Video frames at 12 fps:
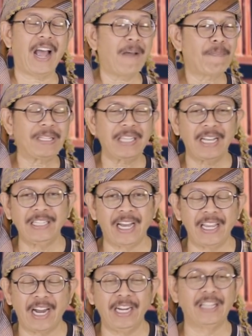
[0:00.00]
apa
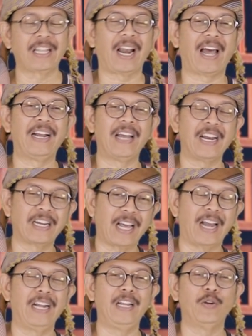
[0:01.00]
saja yang diteladankan,